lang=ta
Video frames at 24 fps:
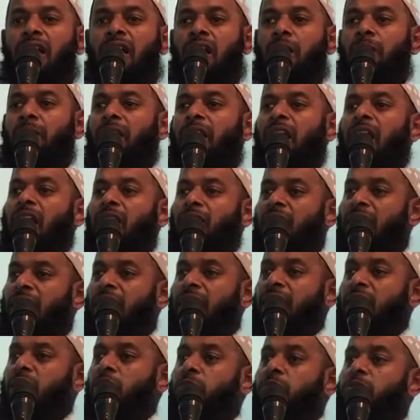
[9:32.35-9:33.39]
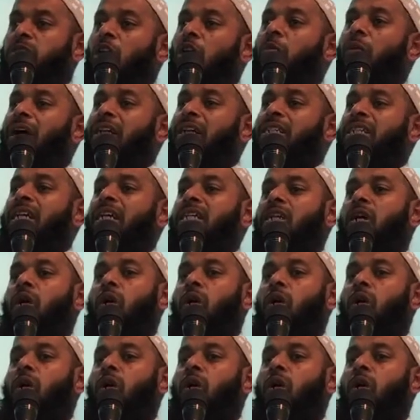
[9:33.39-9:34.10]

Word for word: ரமதான் வரட்டும் தௌபா செய்து